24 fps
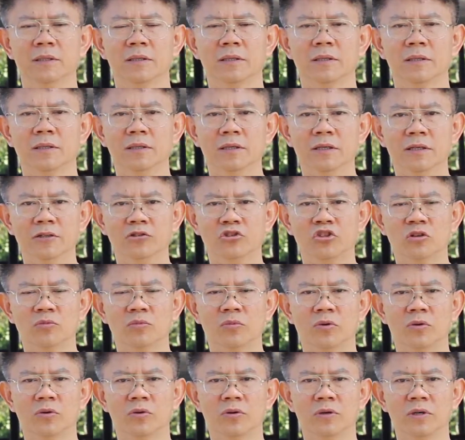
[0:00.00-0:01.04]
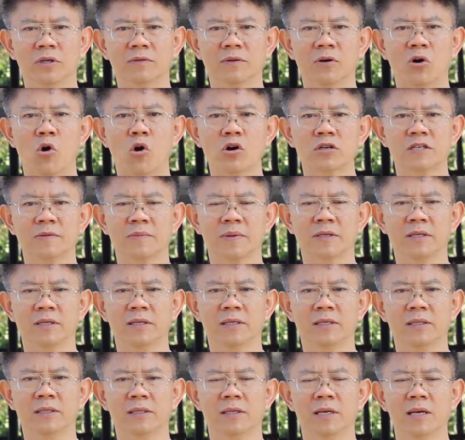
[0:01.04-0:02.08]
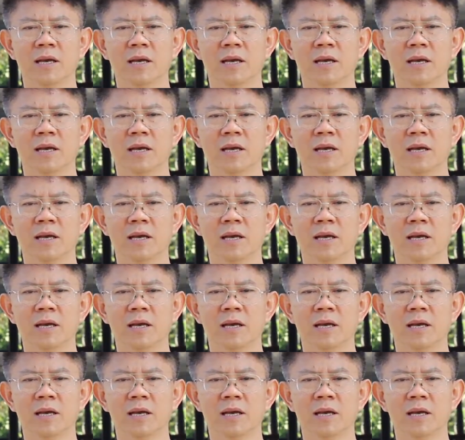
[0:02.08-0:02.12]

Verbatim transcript: 1ชั่วโมงหรือว่า60นาที